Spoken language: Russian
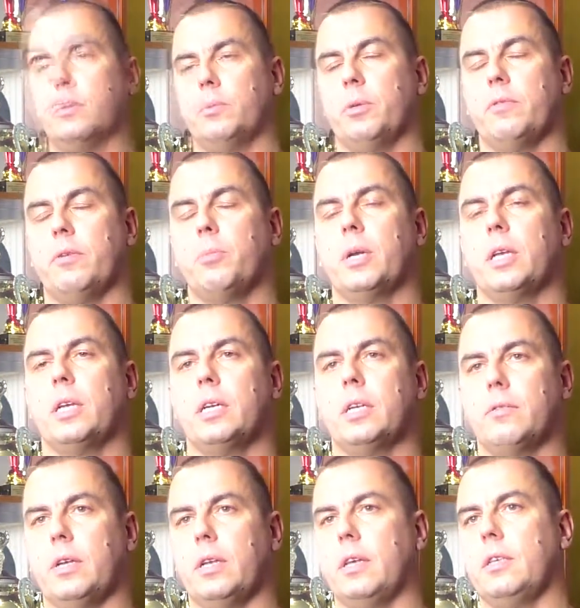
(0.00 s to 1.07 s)
Сперва
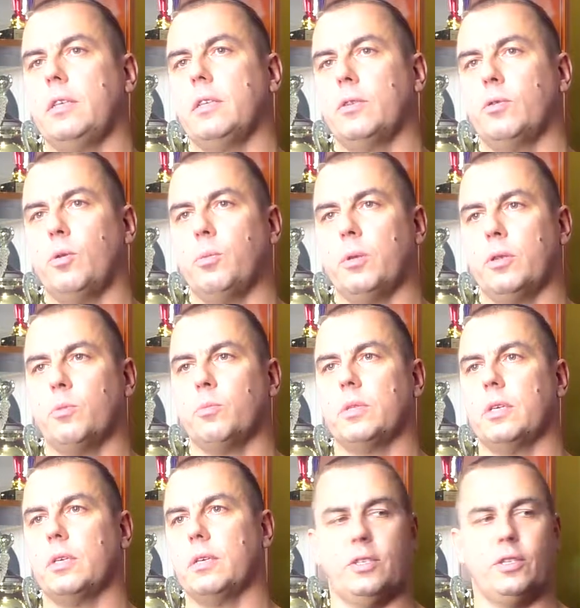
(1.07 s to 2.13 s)
проигрывали 1-0, потом
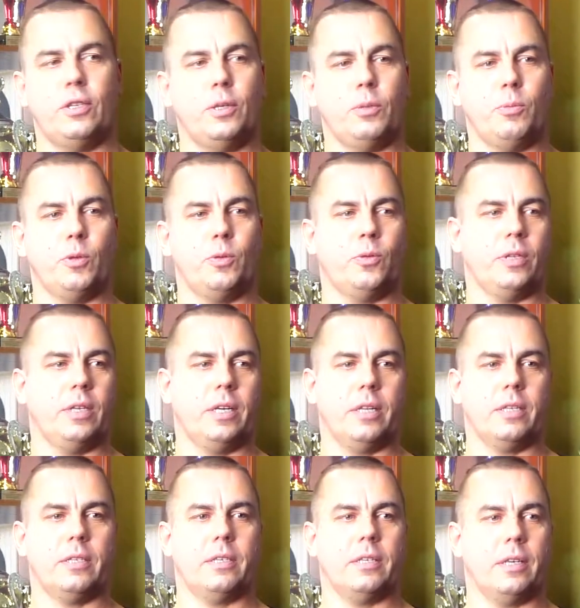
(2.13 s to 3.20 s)
за 4 минуты до
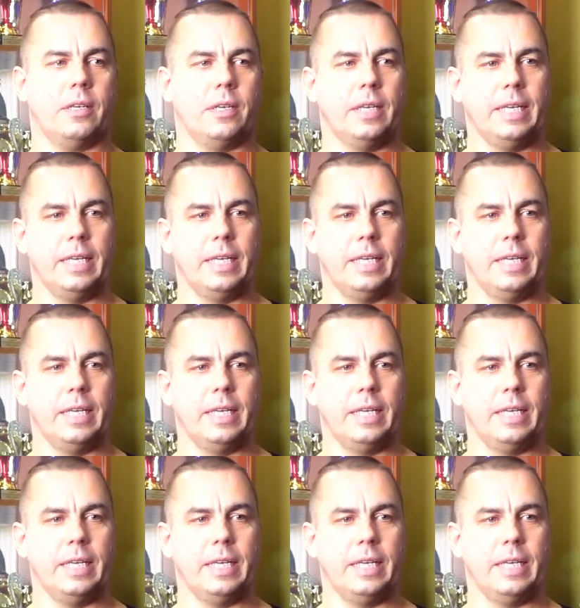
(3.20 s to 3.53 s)
конца